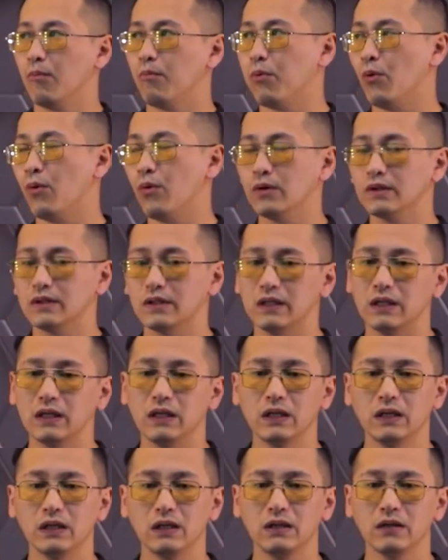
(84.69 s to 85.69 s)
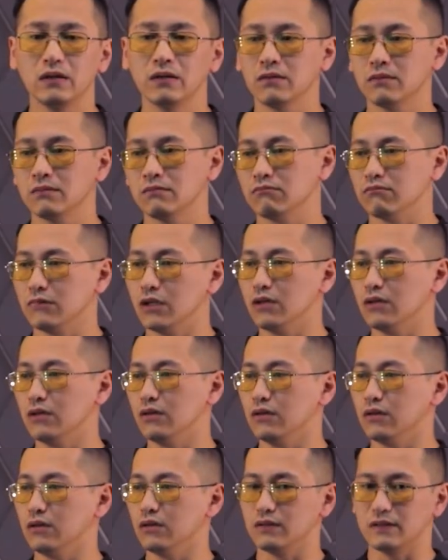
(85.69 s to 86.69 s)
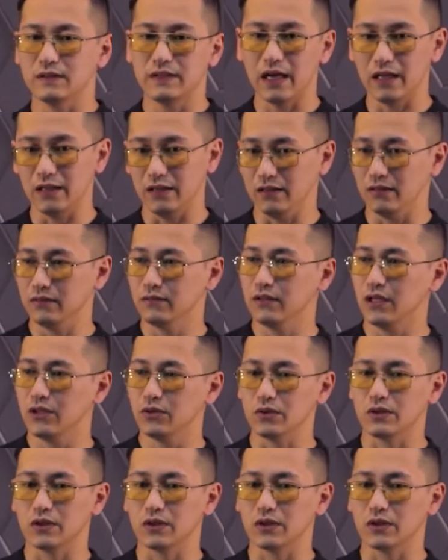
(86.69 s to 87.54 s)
пот и э, сало, да, то